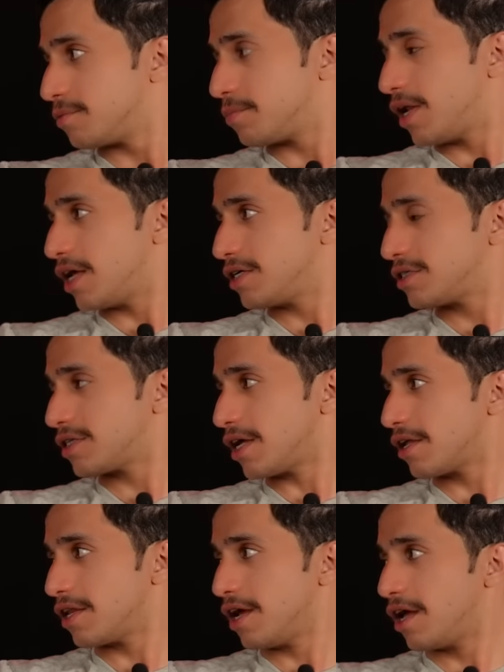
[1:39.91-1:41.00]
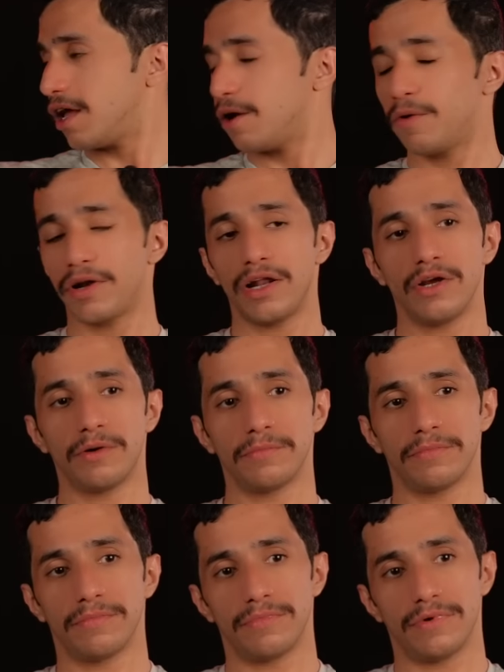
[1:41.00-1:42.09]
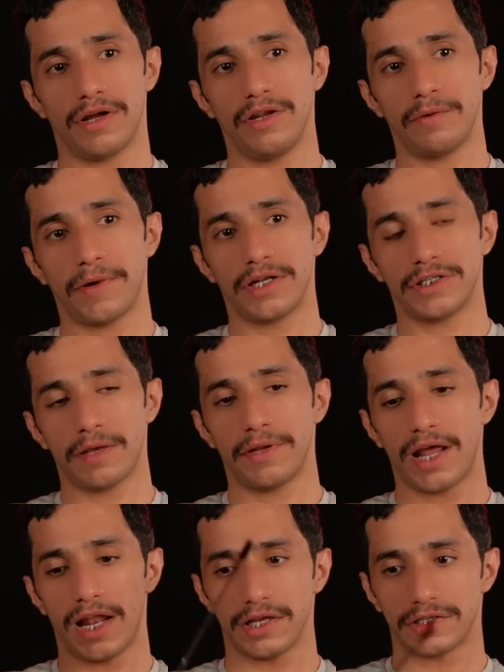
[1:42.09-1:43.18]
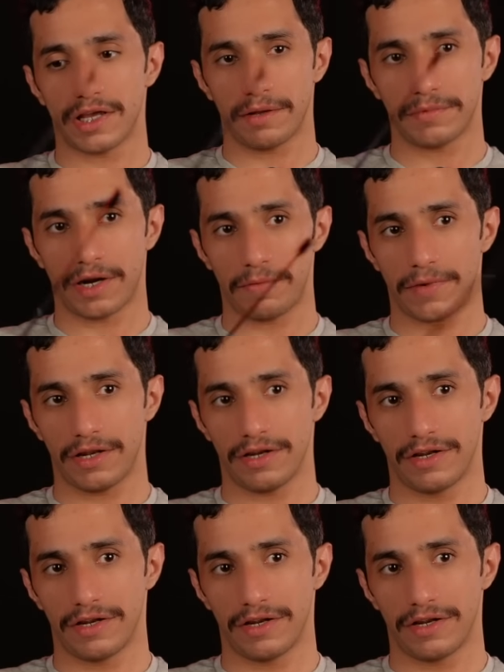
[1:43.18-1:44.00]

لا يستعرض لي آه، وانا اليوم اليوم انا جاي بين العصا يا عبد الرحمن